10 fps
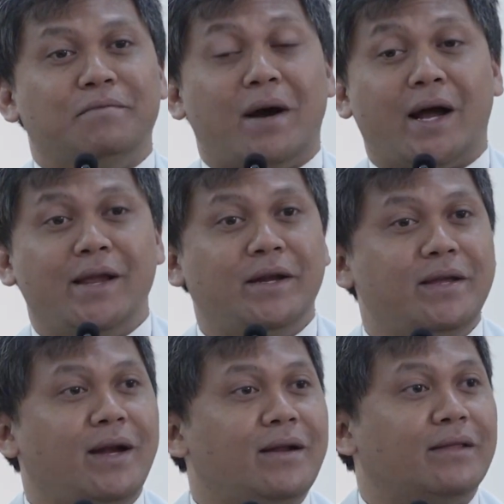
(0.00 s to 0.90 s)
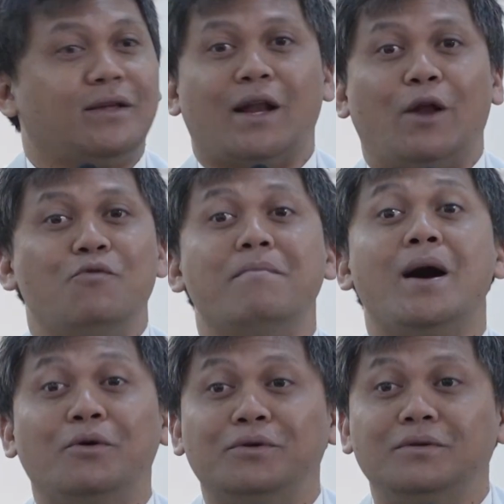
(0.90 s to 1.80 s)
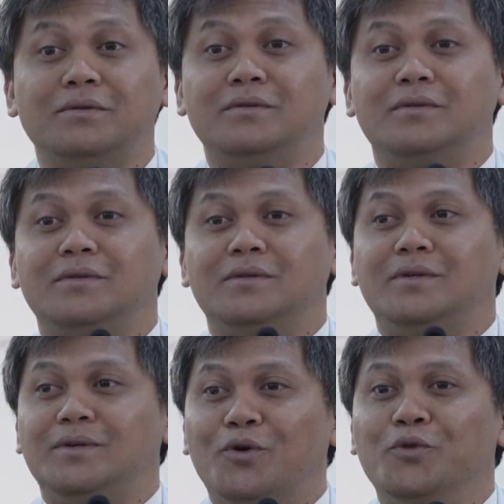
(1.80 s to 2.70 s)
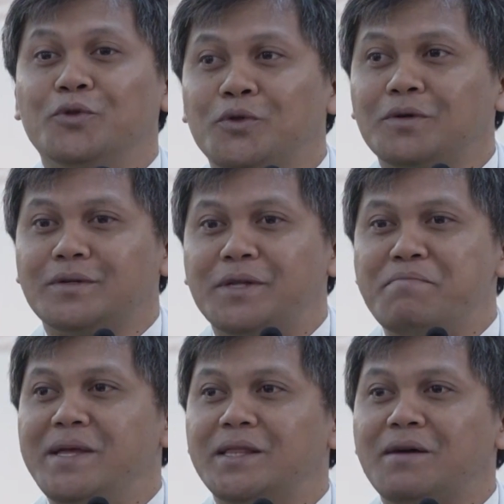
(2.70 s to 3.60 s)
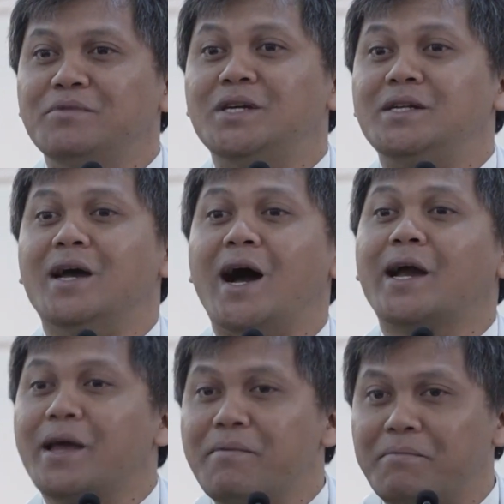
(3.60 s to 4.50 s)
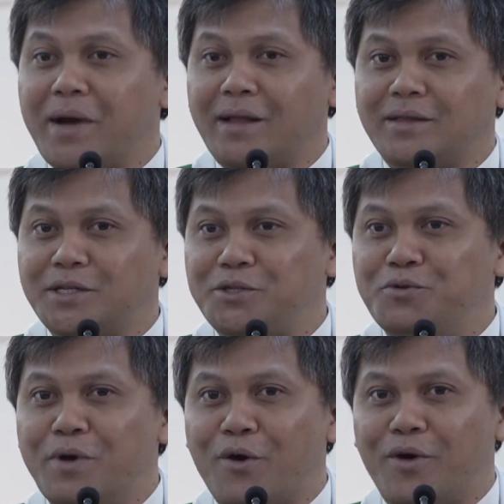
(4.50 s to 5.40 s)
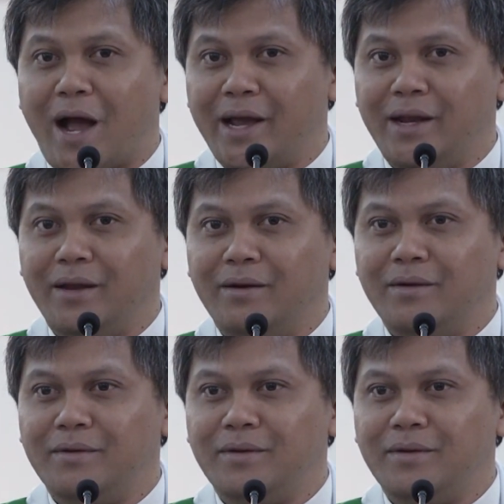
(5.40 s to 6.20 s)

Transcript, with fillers: Makanya dia tidak terlalu mau untuk diminta menjadi hakim atas dua orang ini.